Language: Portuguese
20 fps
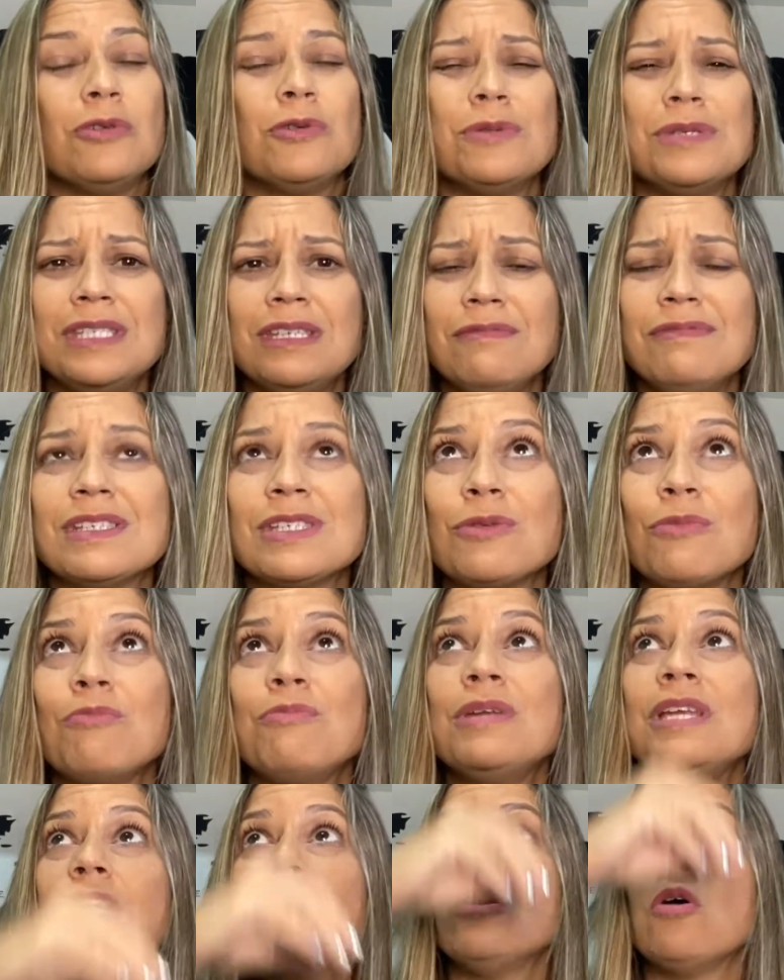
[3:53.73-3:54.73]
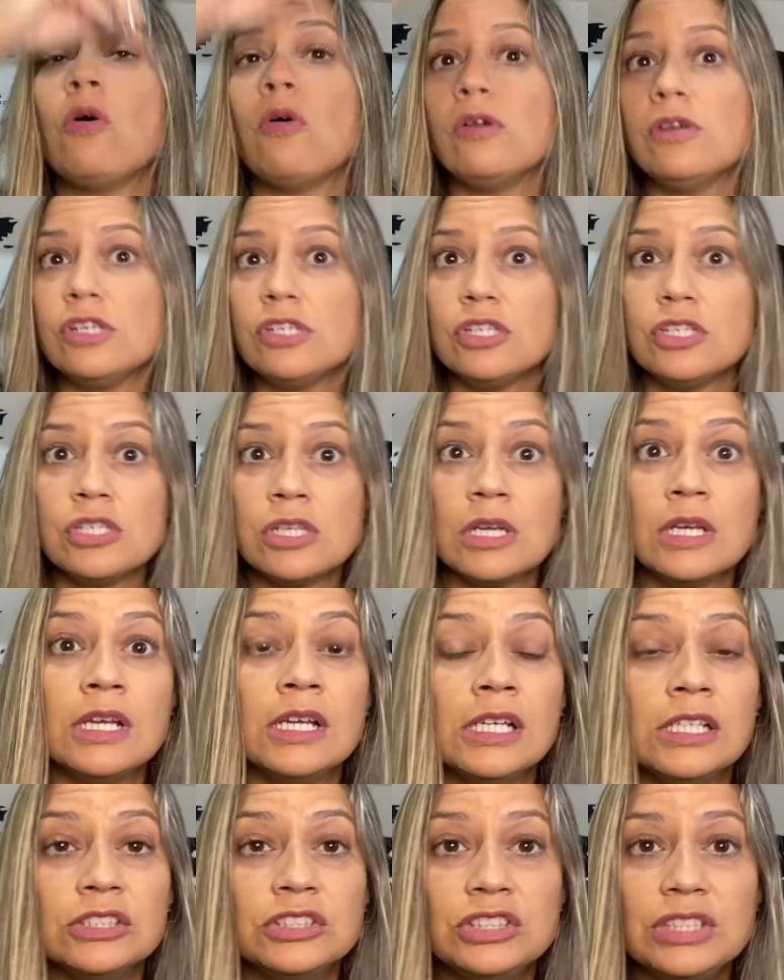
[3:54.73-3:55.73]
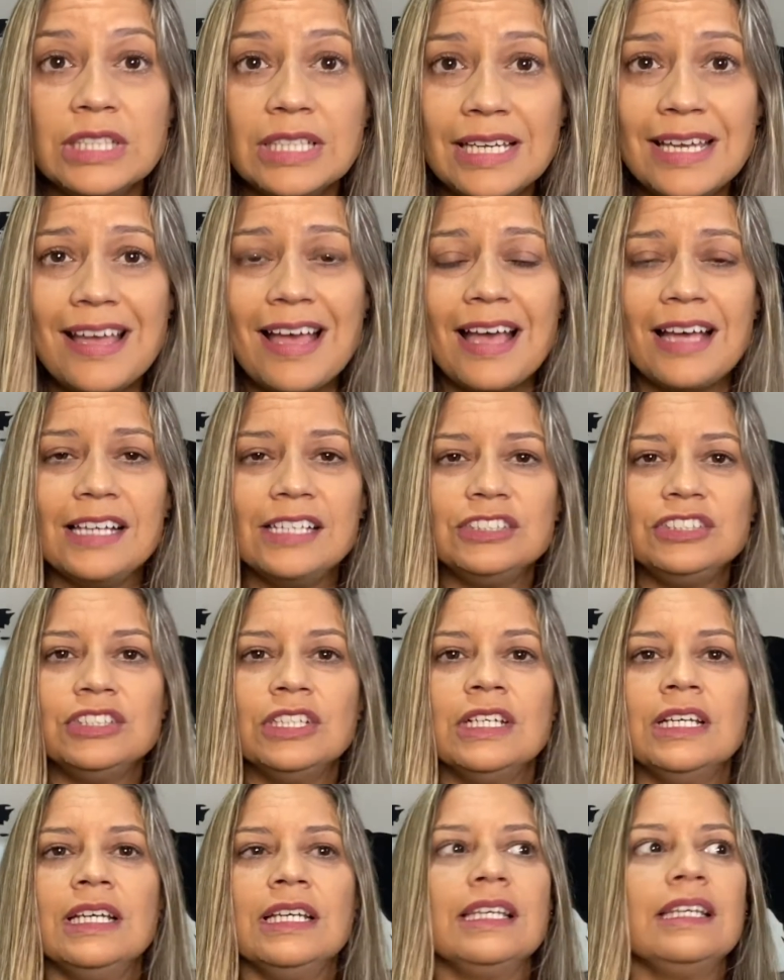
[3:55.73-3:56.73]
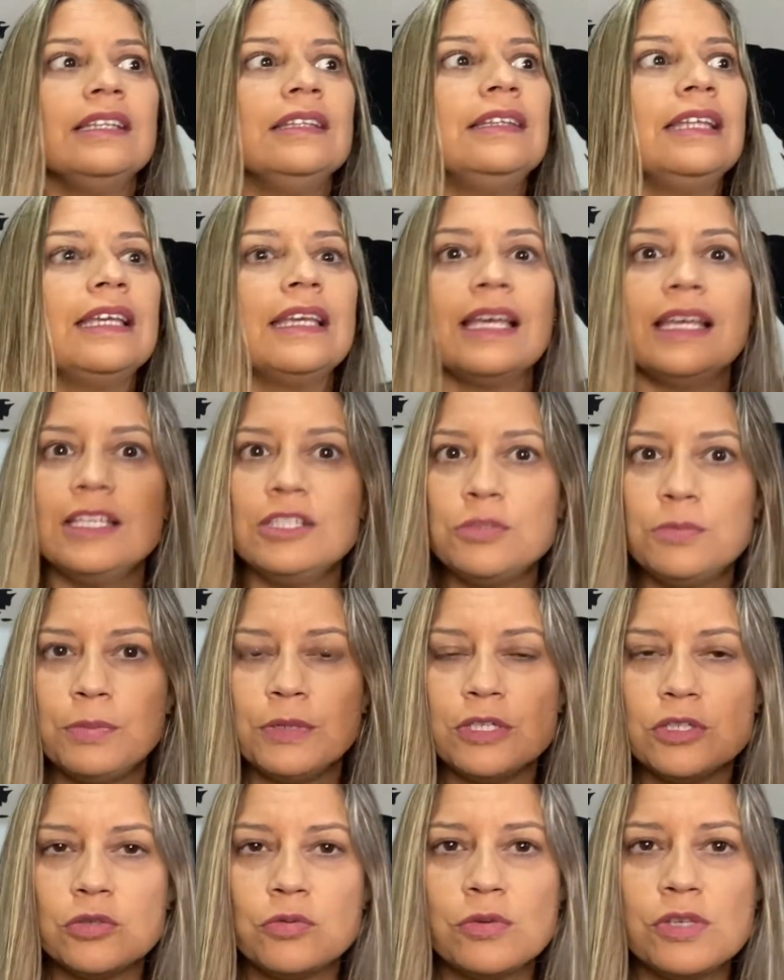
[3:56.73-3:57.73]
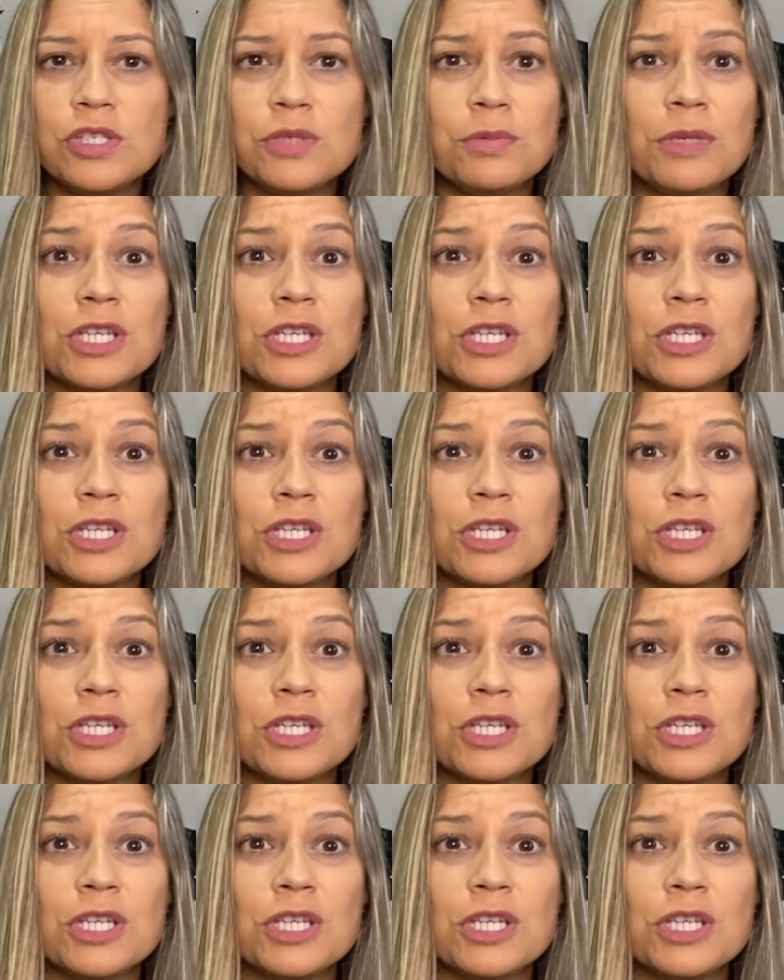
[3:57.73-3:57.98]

Inclusive são bilhões de reais que tem aí de prejuízo,